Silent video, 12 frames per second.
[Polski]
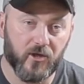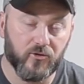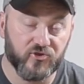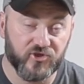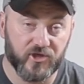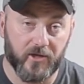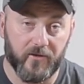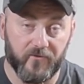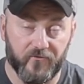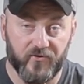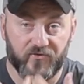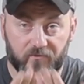nie dość, że
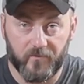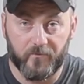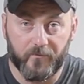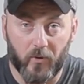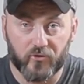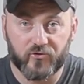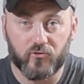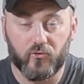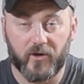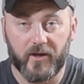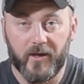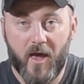pot,
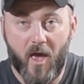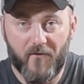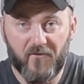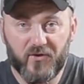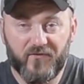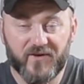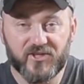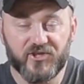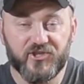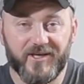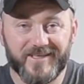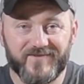który Wy
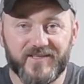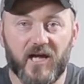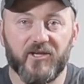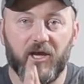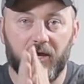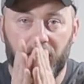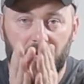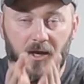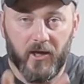wytwarzacie jest w stanie